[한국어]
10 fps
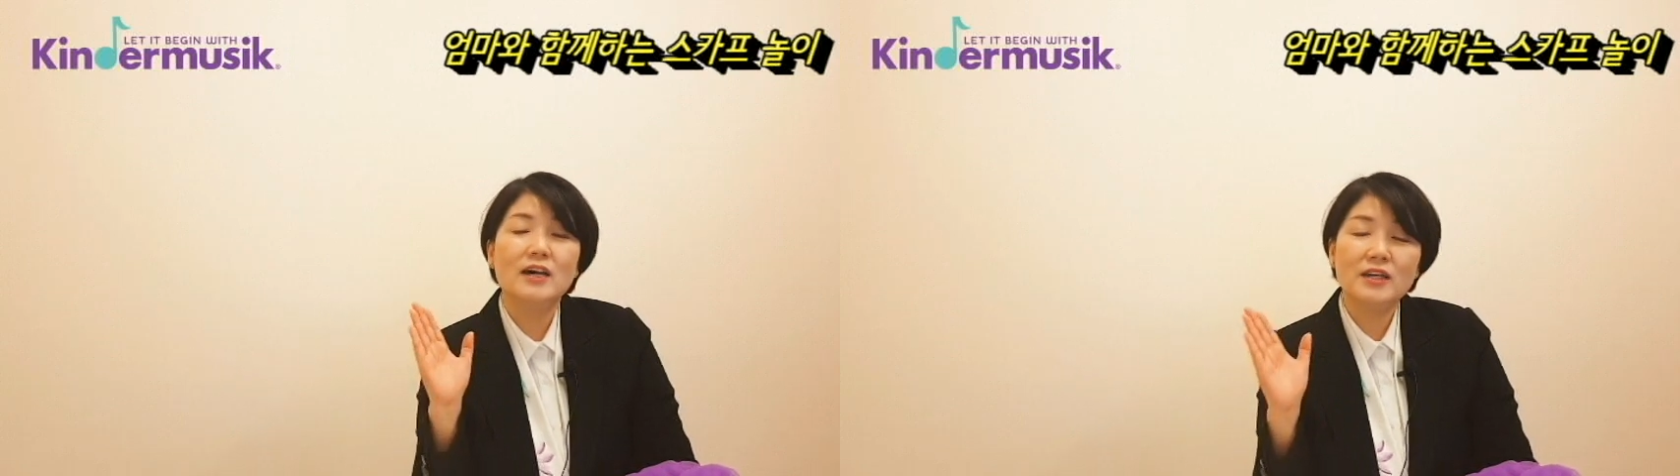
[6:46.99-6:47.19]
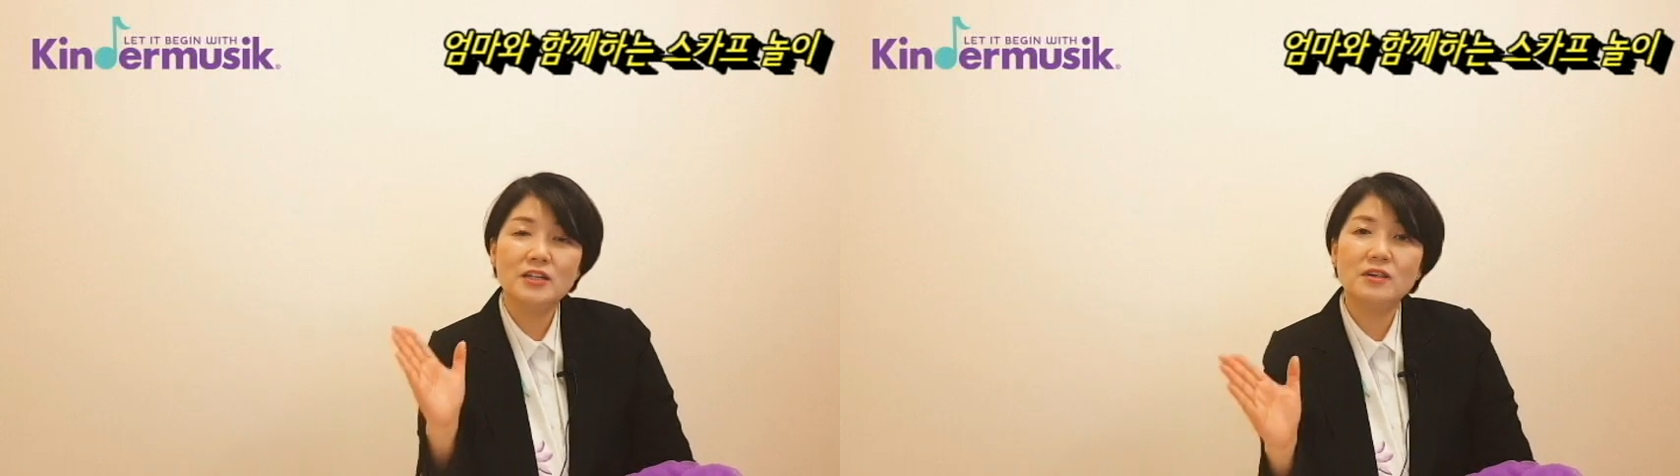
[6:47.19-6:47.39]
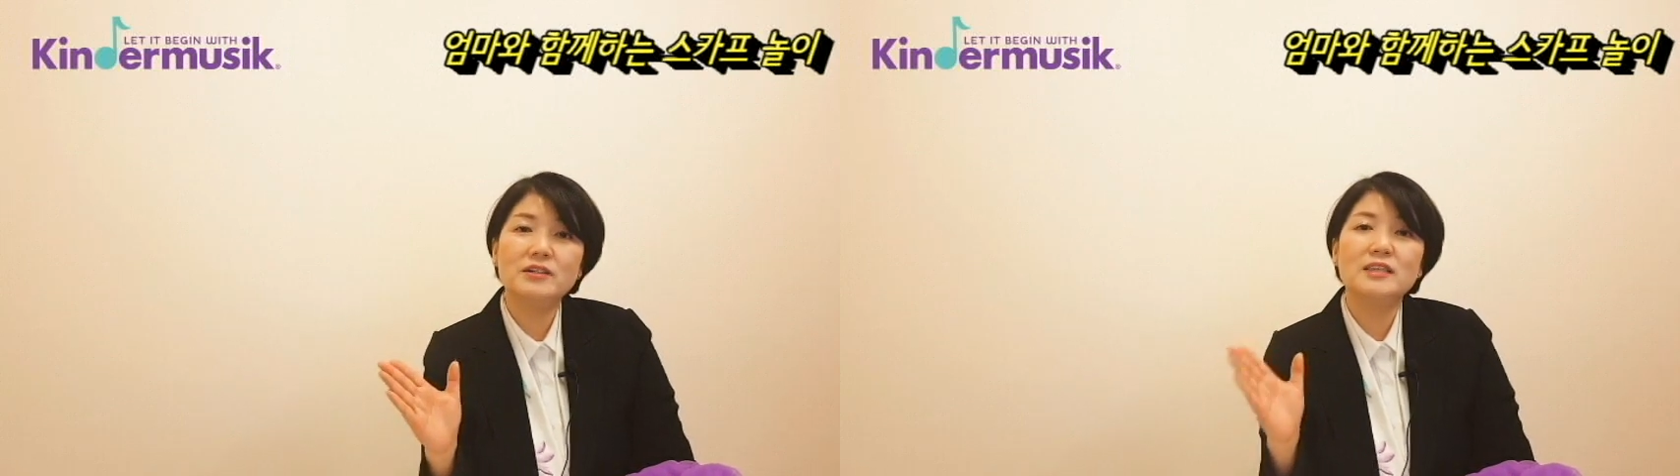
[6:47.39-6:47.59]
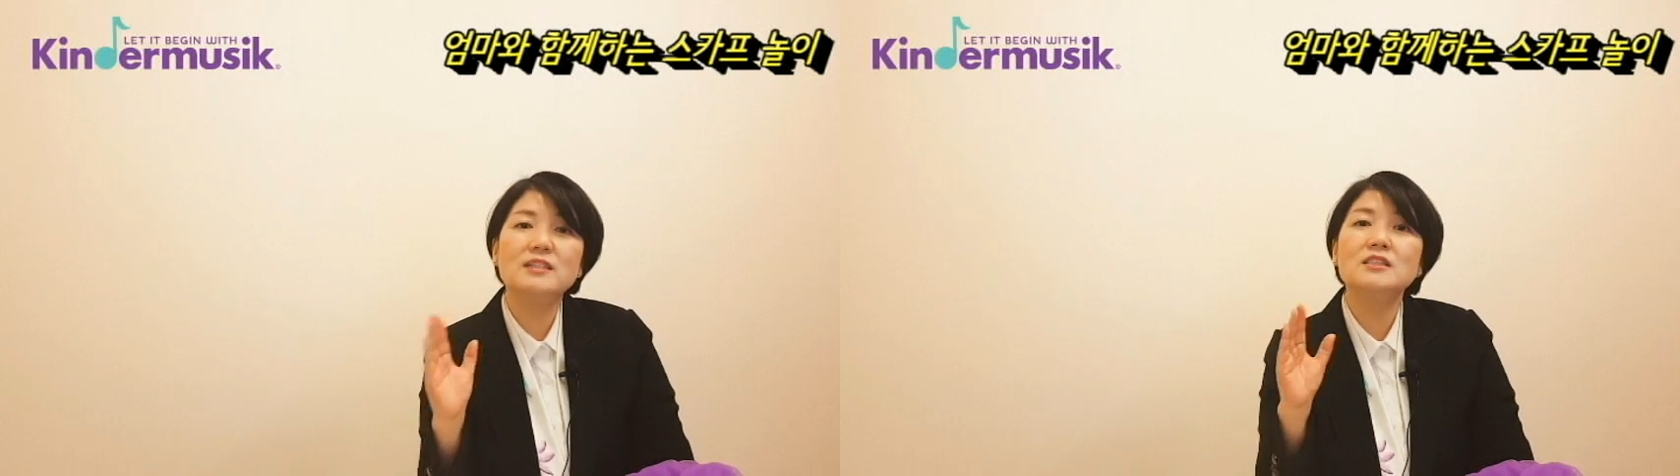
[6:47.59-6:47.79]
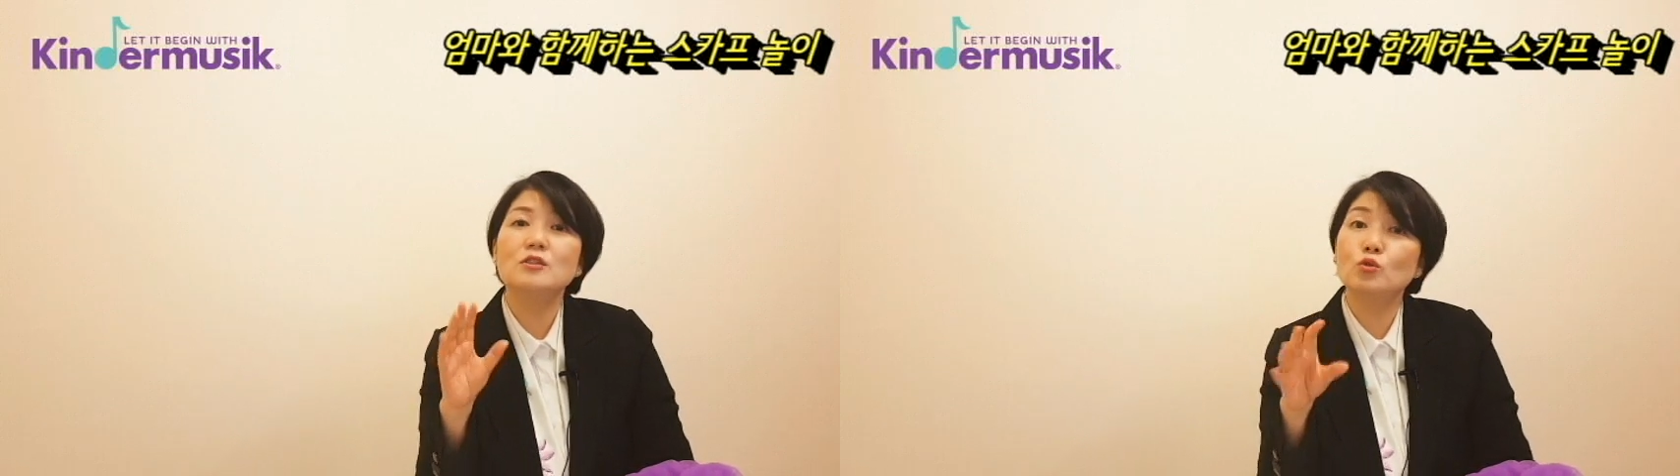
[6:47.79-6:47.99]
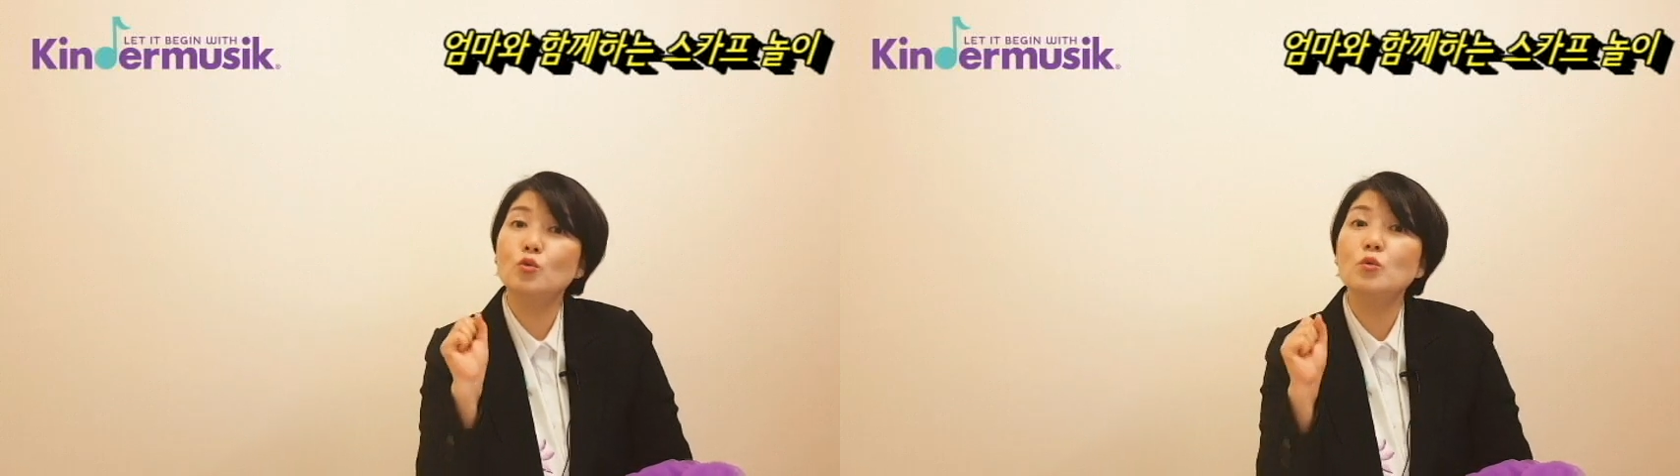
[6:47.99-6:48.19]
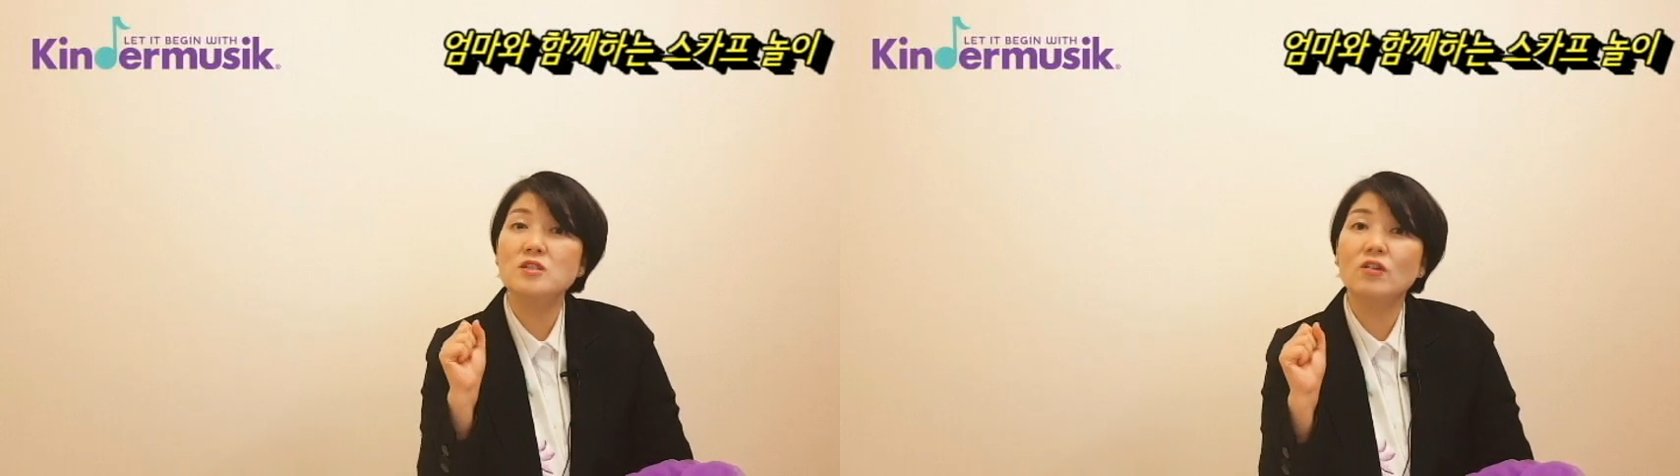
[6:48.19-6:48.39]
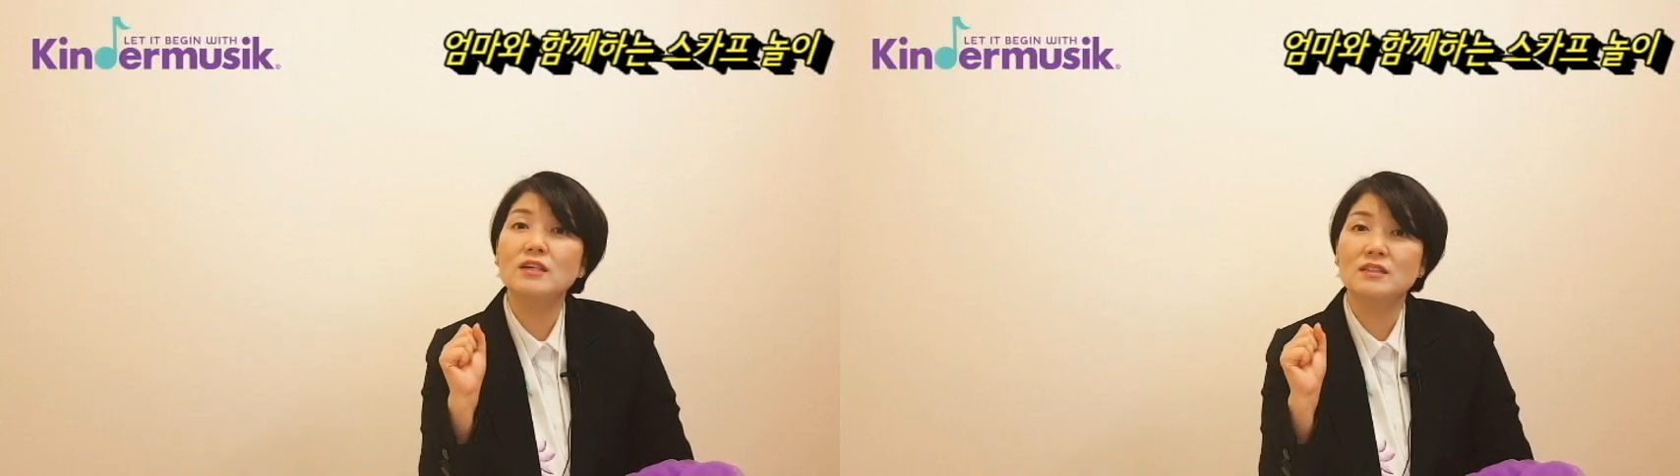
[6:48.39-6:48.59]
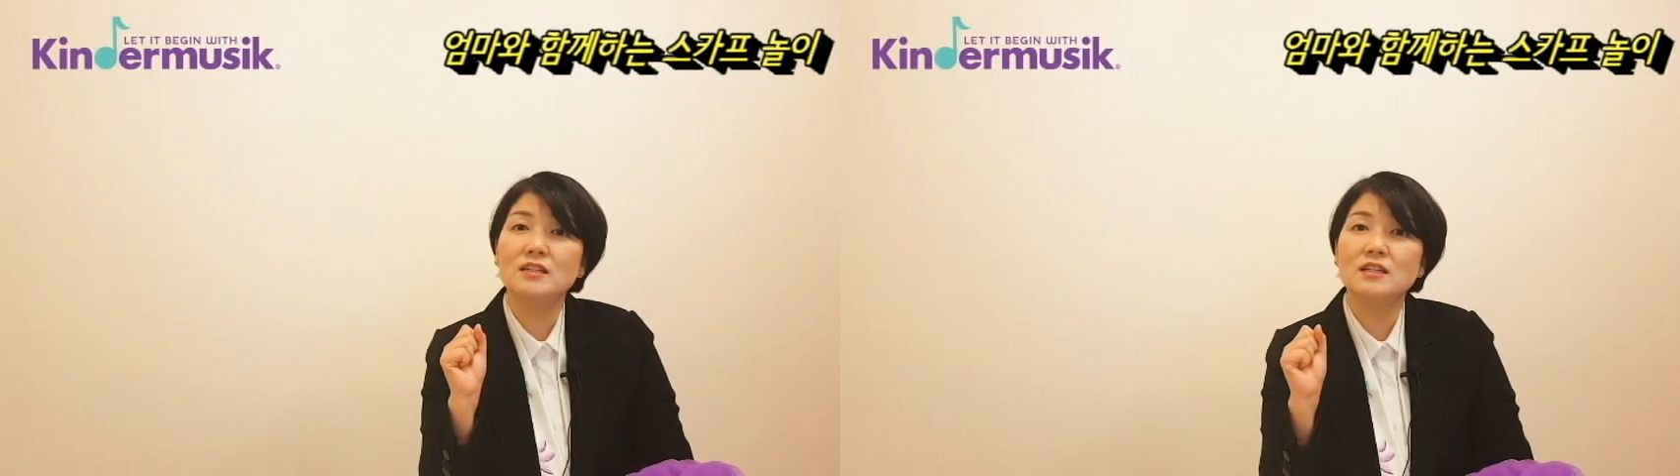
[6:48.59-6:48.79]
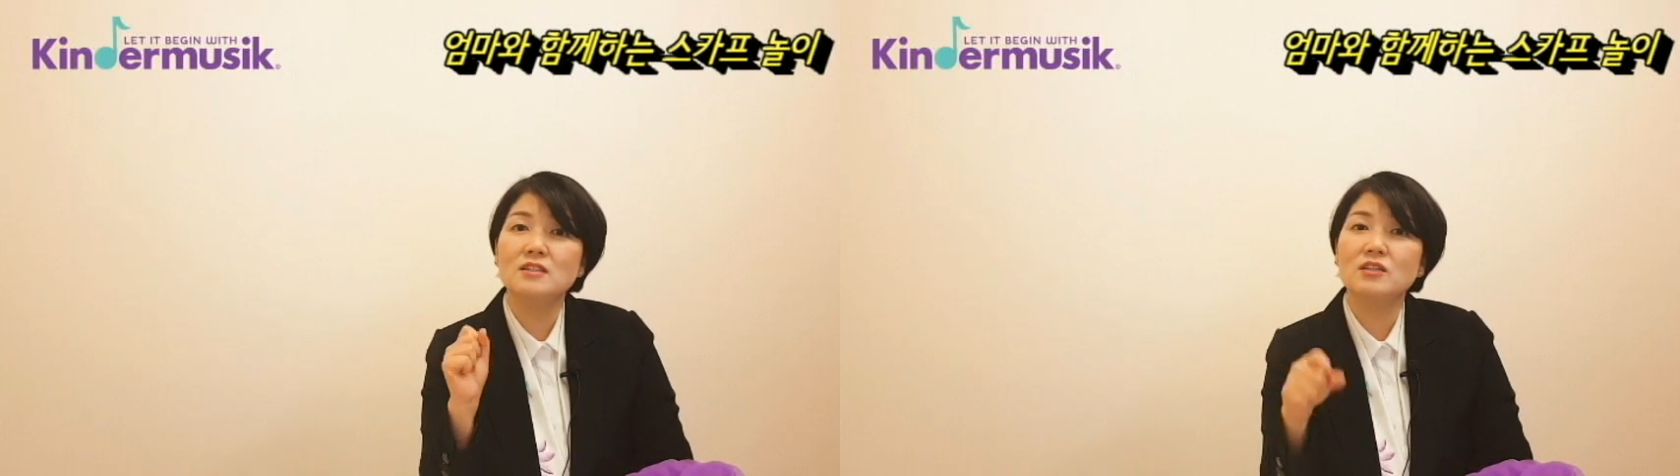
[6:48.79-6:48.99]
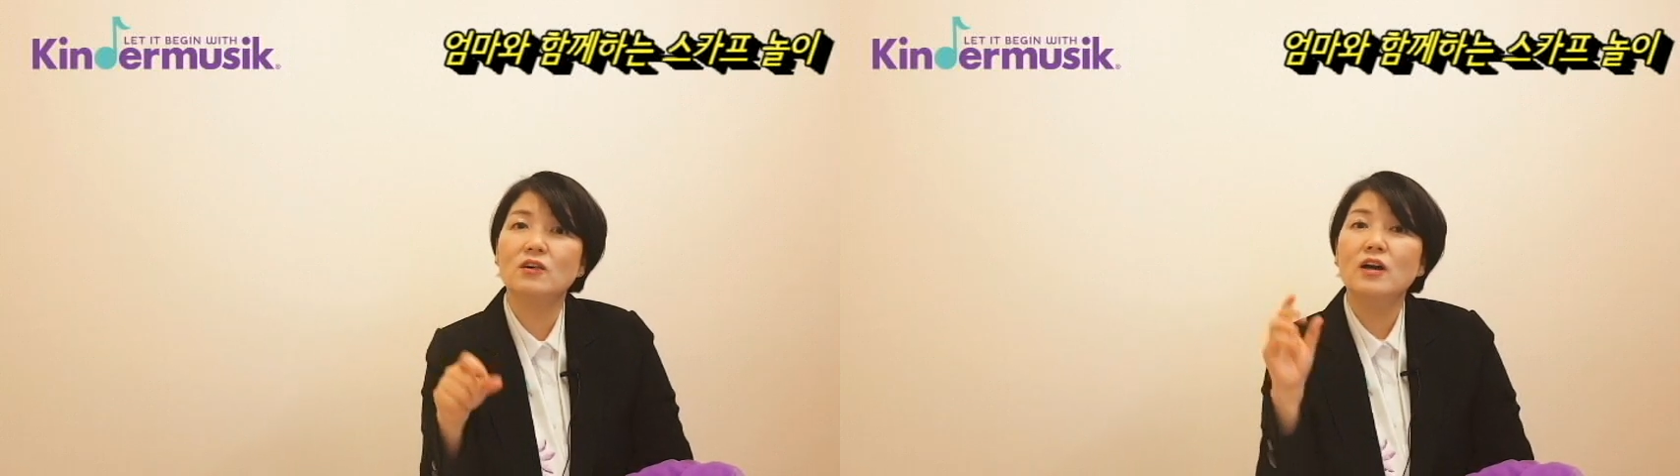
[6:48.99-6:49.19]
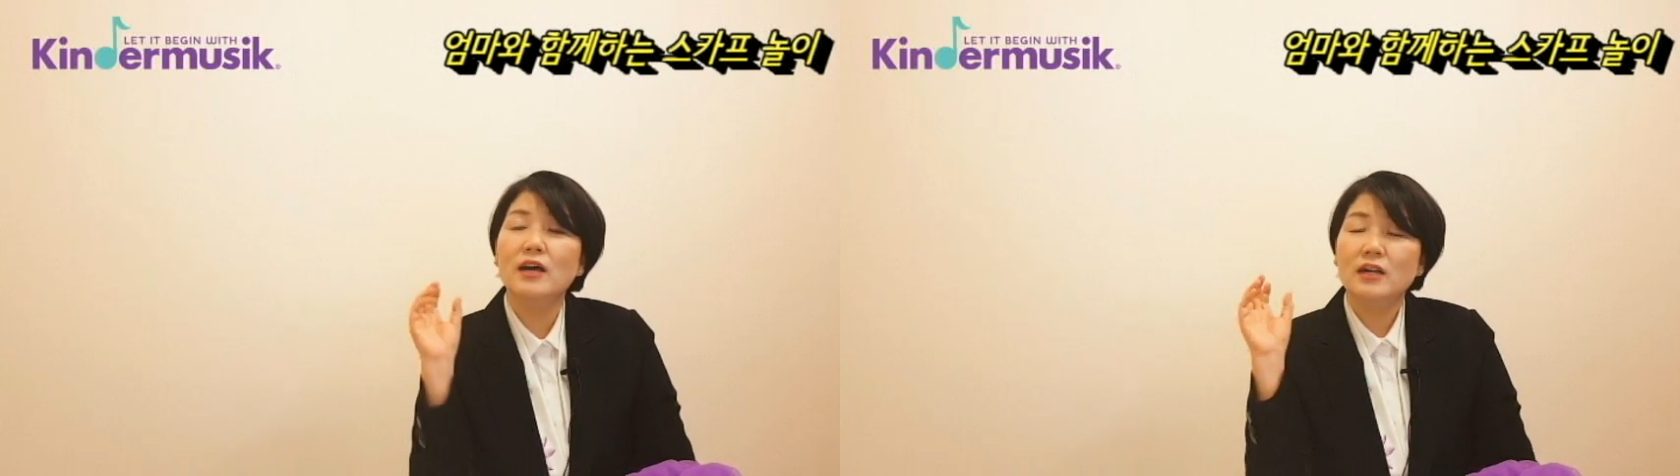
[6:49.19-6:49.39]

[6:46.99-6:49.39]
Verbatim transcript: 히어링은 수동적인 듣기죠.